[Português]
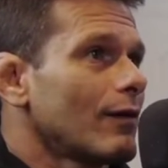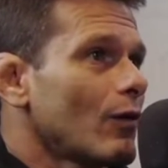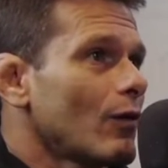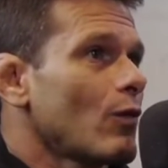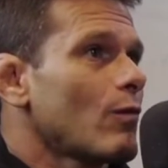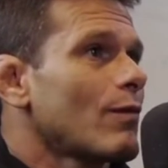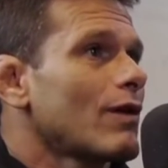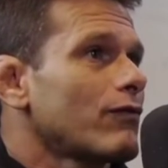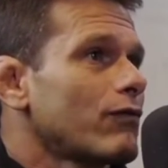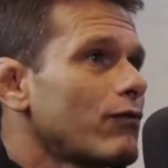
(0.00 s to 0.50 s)

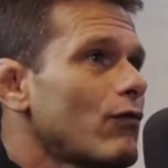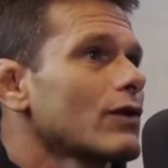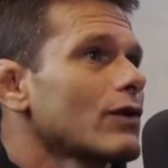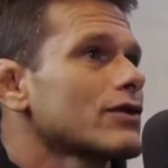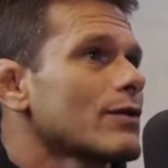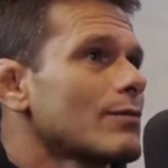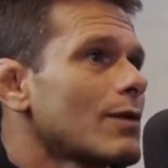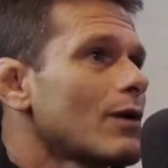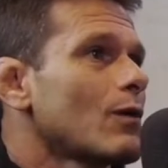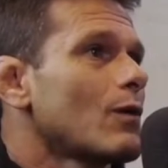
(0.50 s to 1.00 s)
com uma
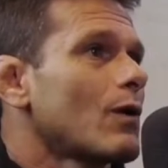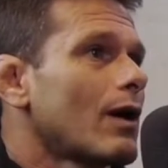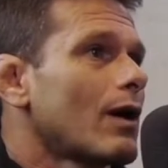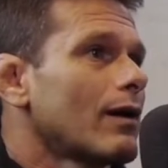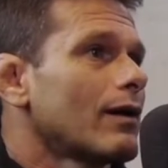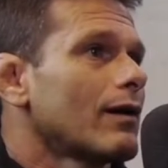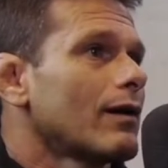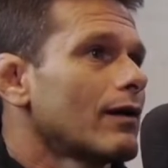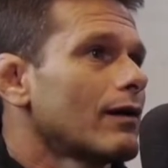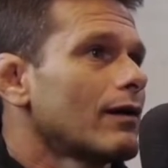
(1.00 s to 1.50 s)
força maior,
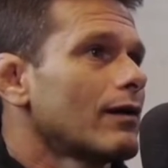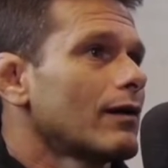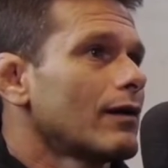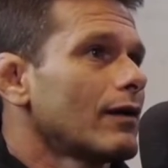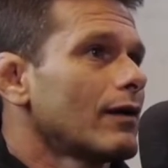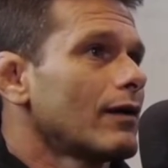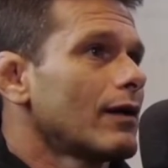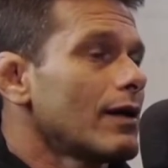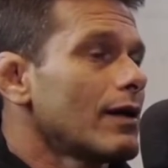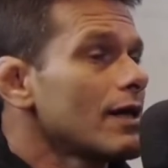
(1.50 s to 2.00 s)
né?
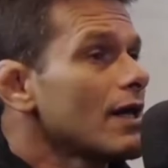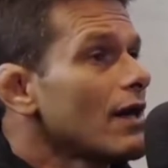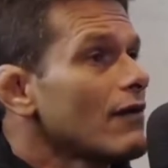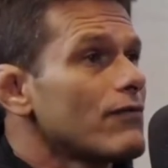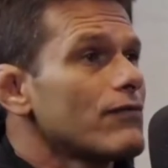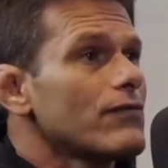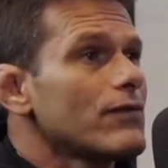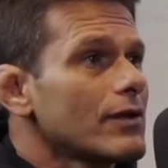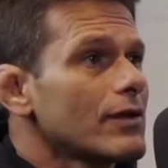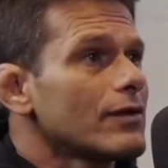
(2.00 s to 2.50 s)
E a
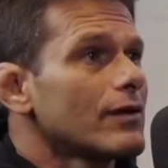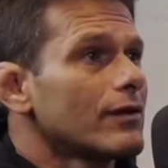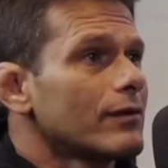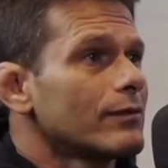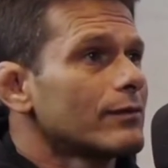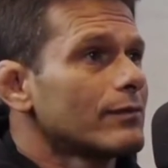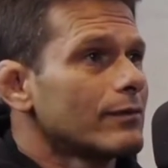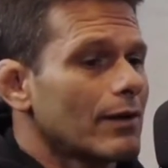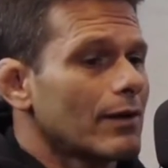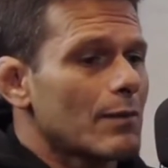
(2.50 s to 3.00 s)
vida,
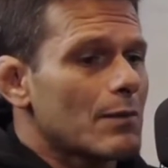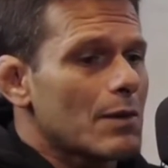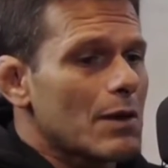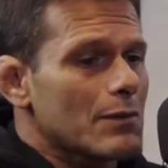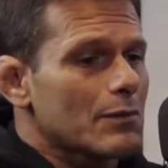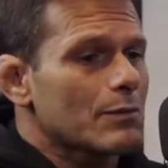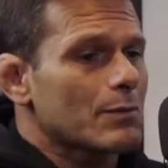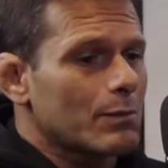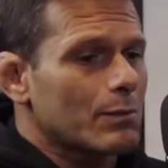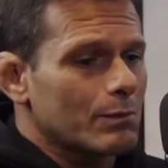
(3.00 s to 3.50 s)

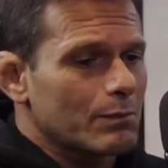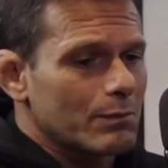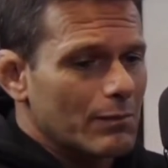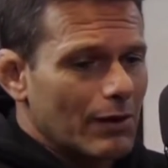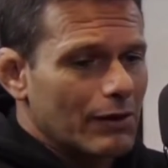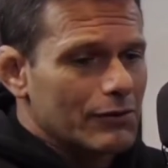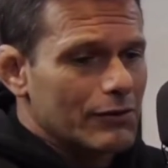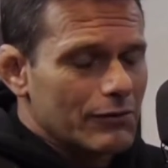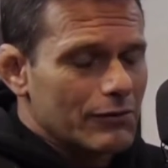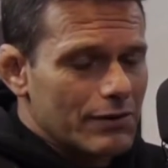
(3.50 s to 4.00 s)
terminando,
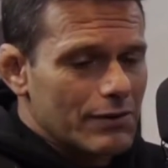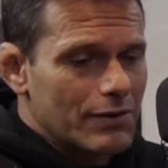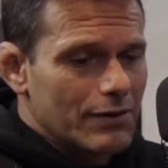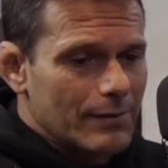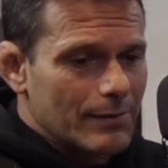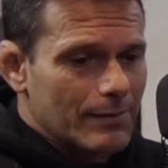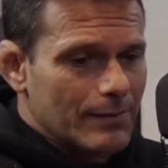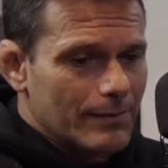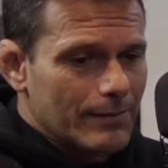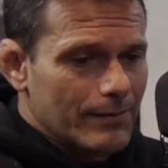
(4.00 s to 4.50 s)
acho que
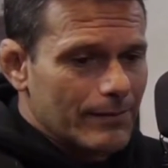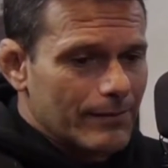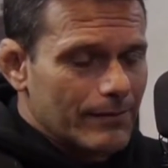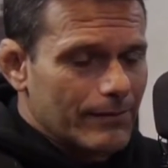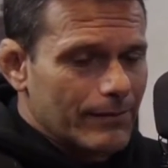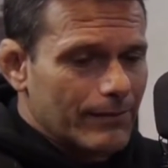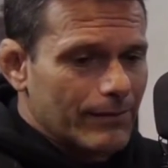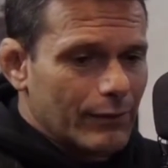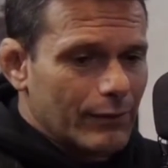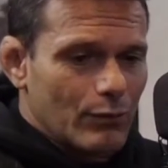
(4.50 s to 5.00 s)
você
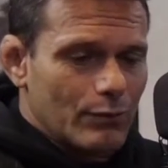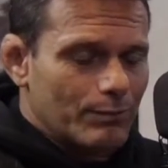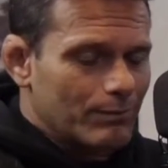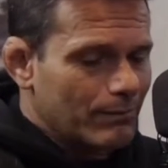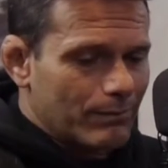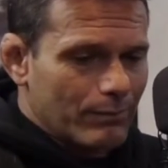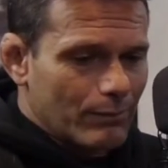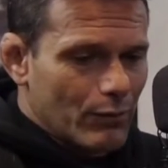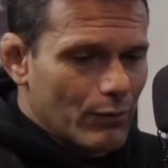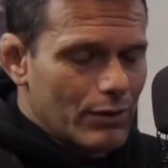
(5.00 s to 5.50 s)
falou
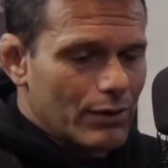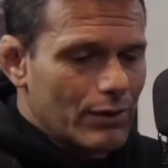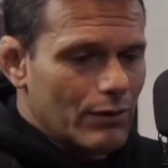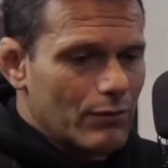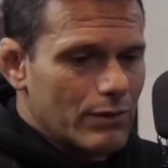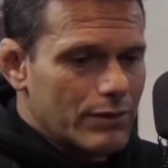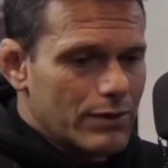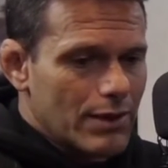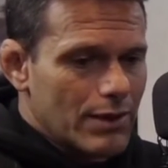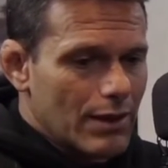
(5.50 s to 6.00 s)
muita
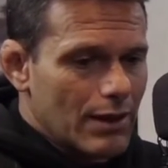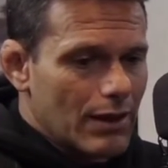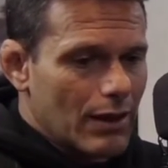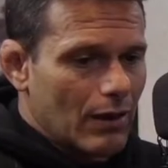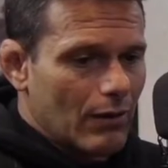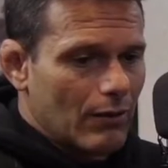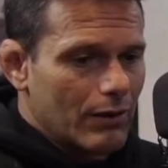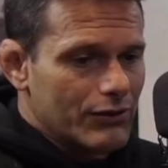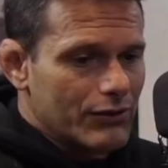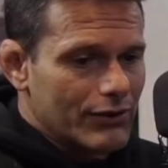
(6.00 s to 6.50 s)
coisa
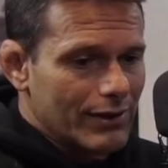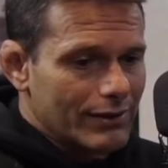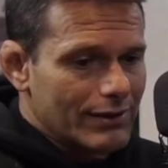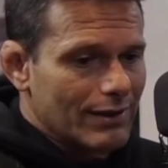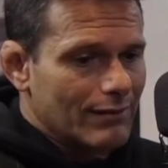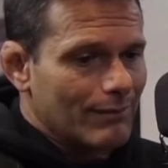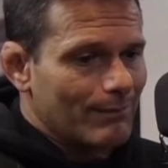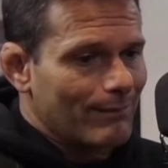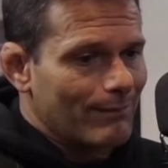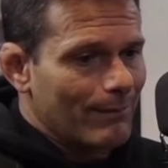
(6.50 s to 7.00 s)
legal. Acho que
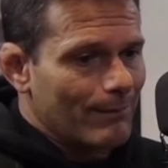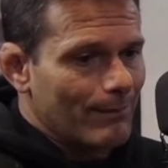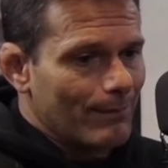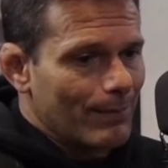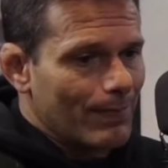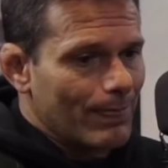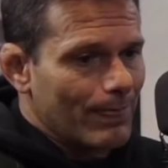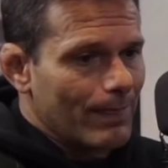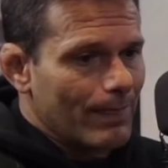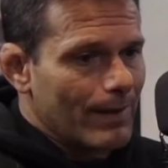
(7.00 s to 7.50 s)
essa
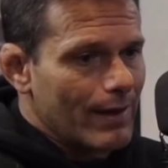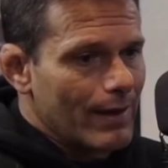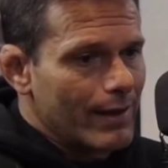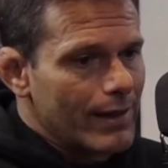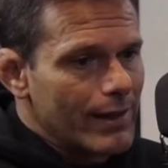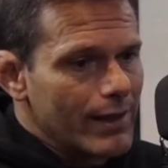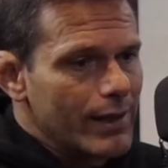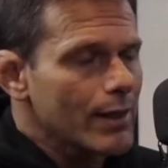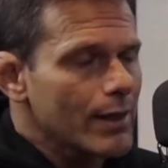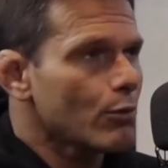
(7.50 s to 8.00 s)

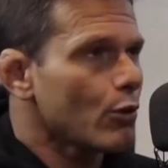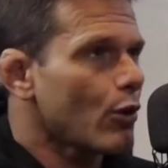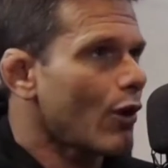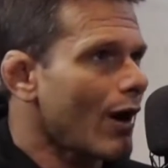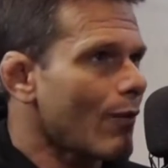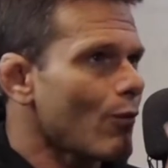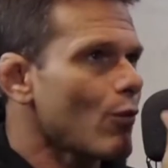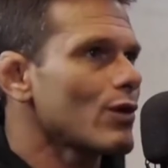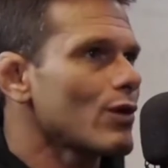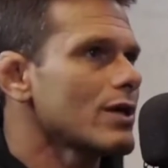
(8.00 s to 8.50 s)
equilíbrio,
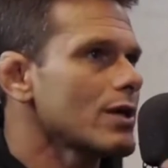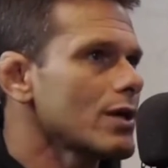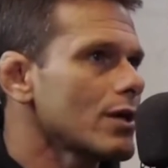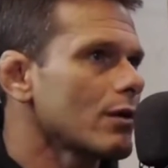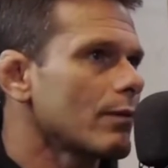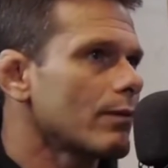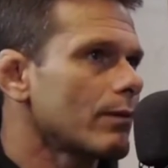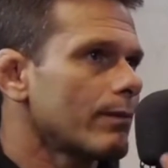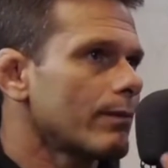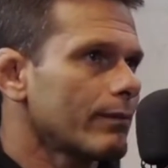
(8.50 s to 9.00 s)
harmonia,
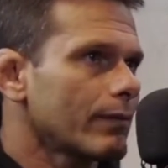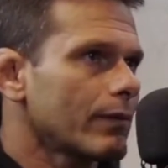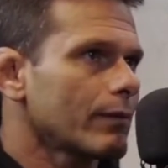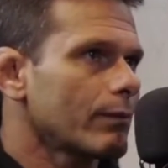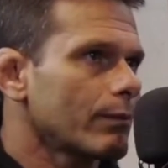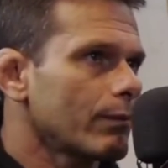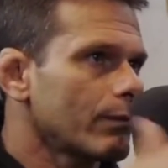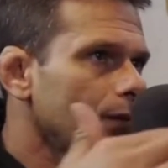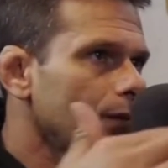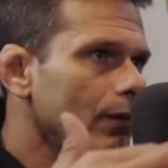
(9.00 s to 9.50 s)
eu,
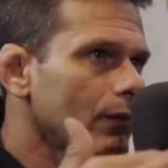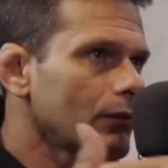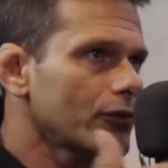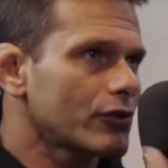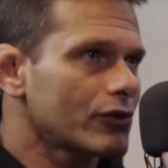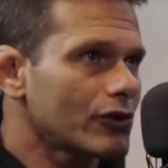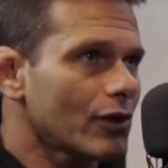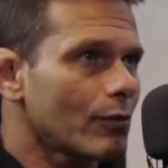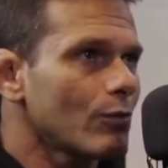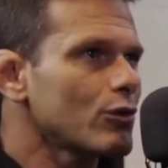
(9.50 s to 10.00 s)
eu
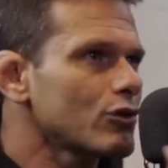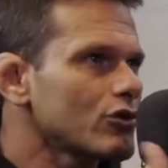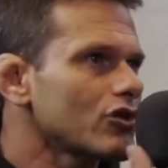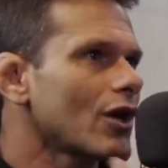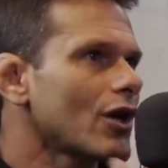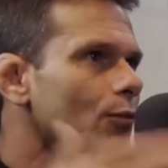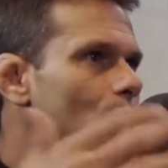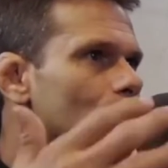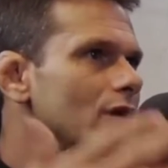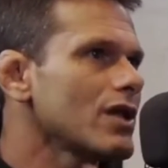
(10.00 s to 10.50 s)
chamo muito de
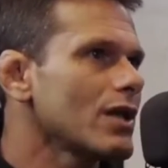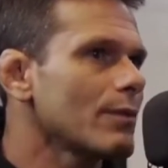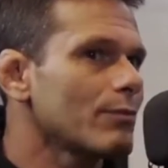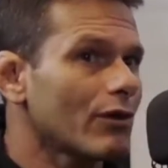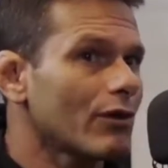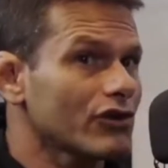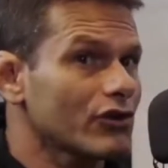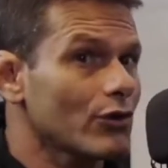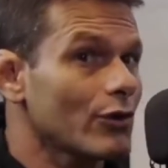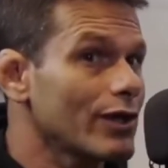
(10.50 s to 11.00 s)
harmonia porque
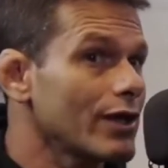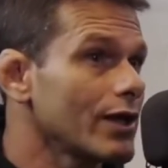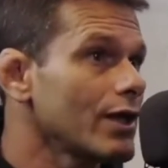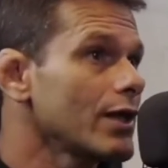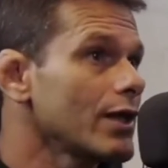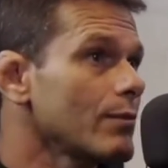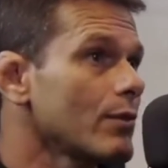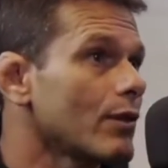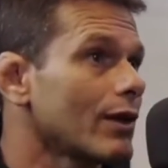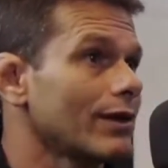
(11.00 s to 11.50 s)
acho que o
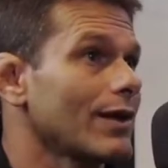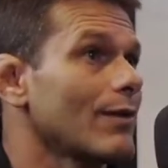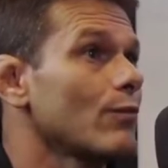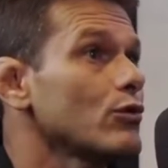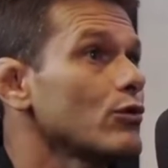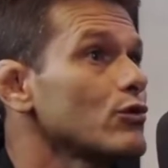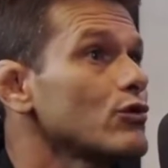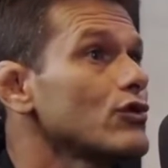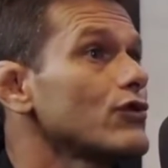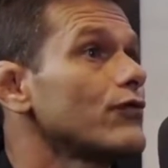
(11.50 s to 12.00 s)
equilíbrio é até
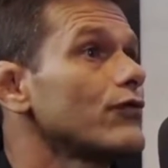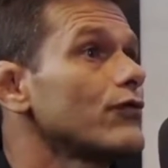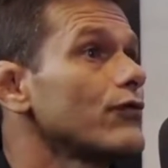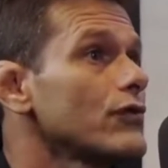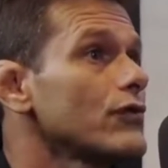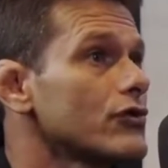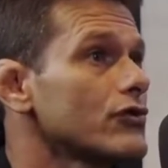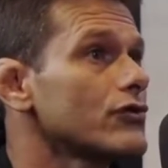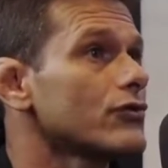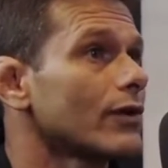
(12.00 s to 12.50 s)
muito
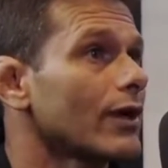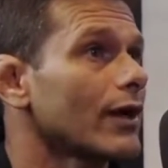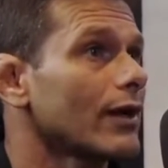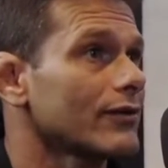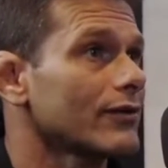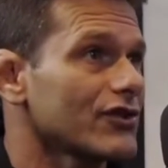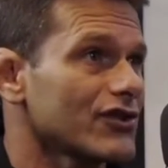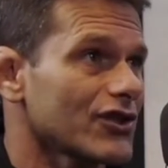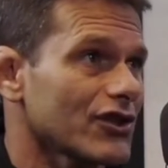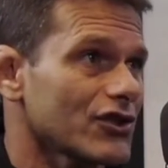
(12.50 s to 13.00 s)
difícil, né? A
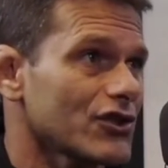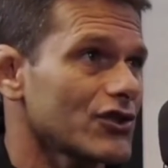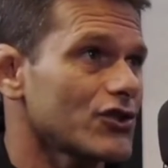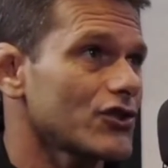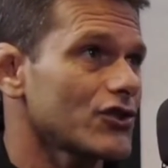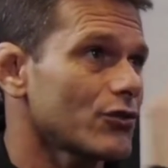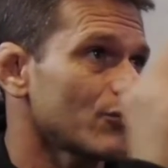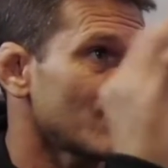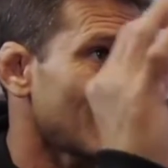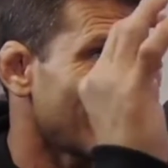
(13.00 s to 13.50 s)
gente
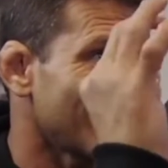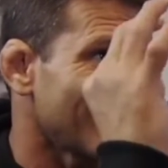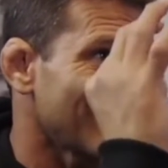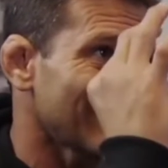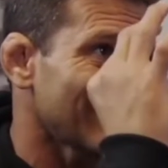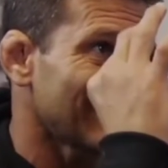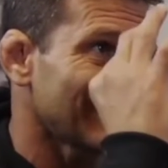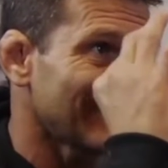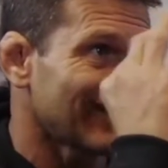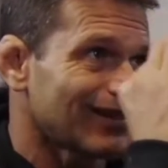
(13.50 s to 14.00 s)
atingir uma
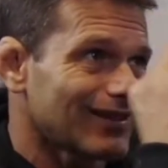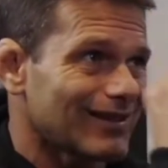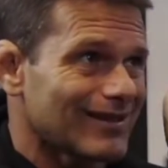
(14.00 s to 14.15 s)
linha